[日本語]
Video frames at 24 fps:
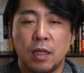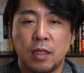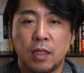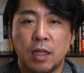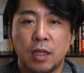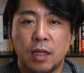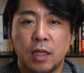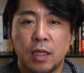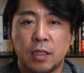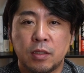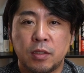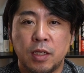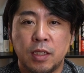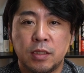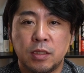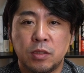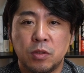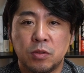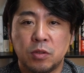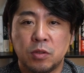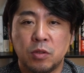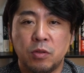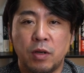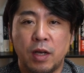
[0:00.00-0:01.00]
で、
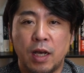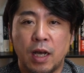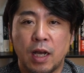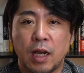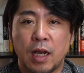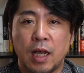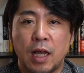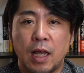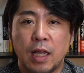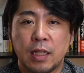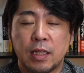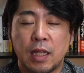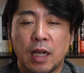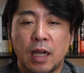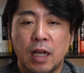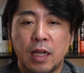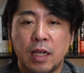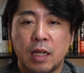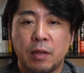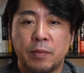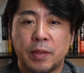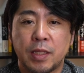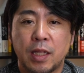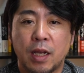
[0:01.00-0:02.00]
クレジットスコアが高
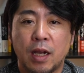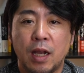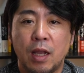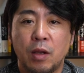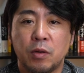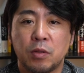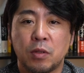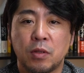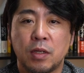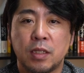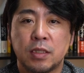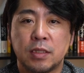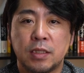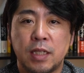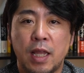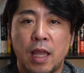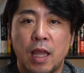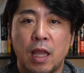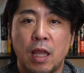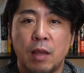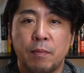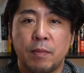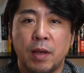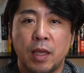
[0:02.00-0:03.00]
ければ高いほどです
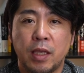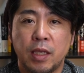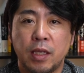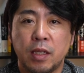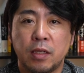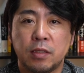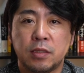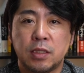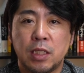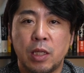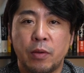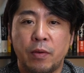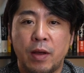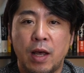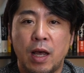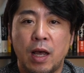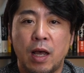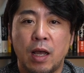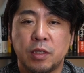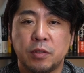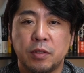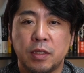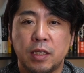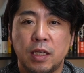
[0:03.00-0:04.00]
ね、まあ、イギリスで
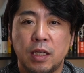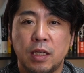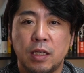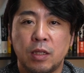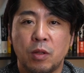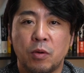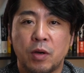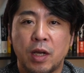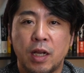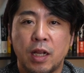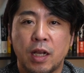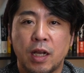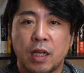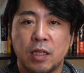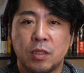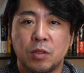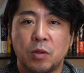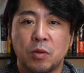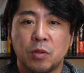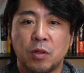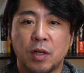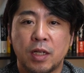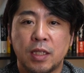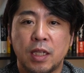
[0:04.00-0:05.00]
は低い金利でお金借り
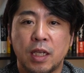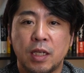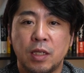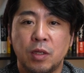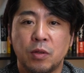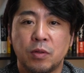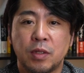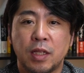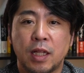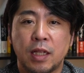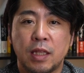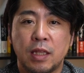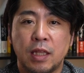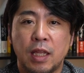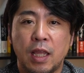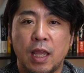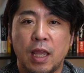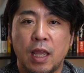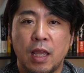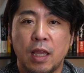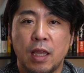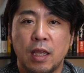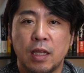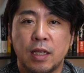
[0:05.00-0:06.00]
ることができるようになっ
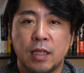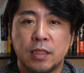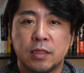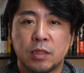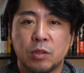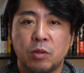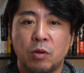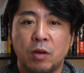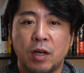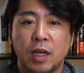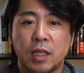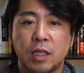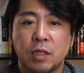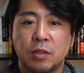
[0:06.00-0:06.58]
て、スコアが